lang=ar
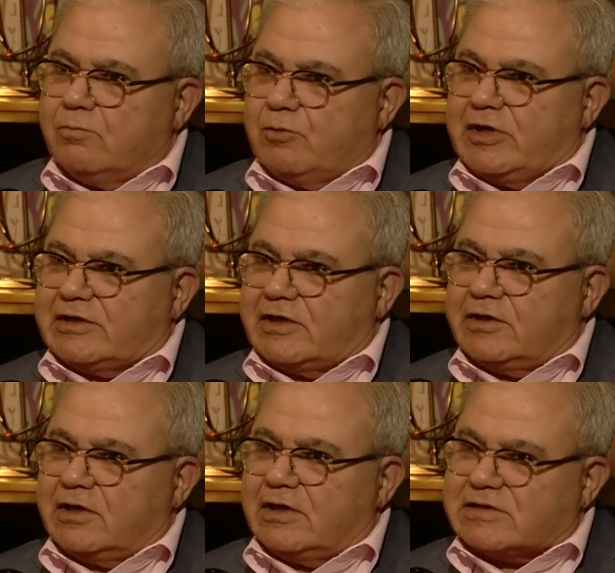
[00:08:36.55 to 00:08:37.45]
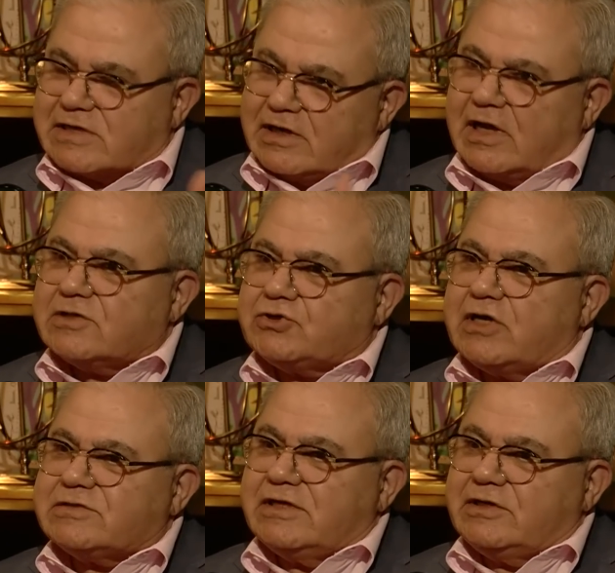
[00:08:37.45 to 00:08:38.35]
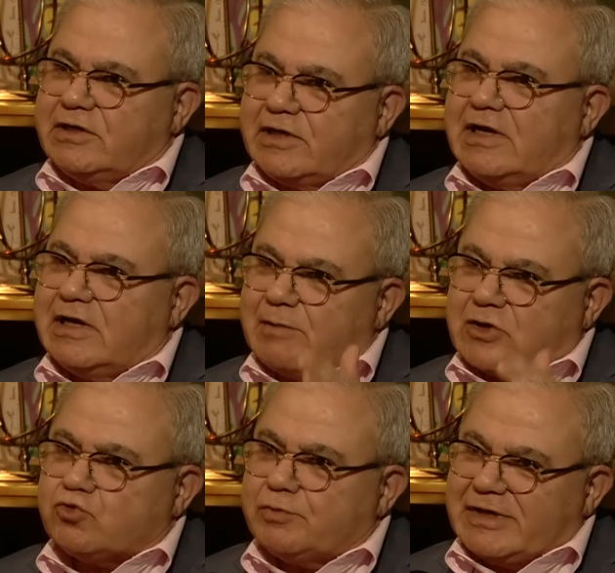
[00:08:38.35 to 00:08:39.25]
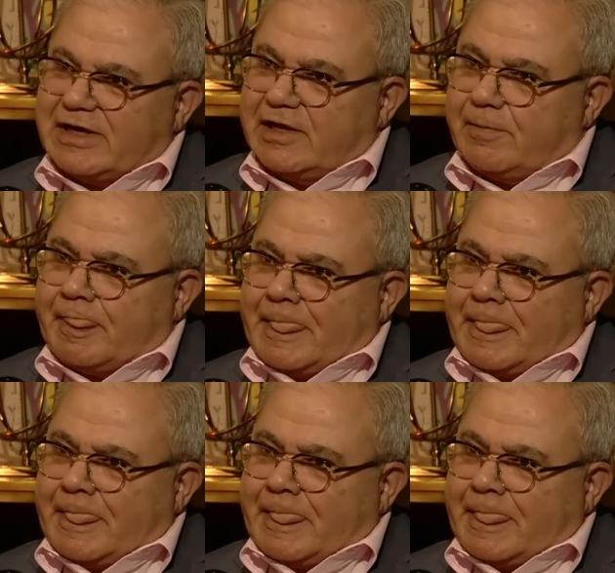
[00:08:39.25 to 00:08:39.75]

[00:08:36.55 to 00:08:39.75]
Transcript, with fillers: من التيار لصالح اشخاص ثانيين يلي هن محسوبين عليه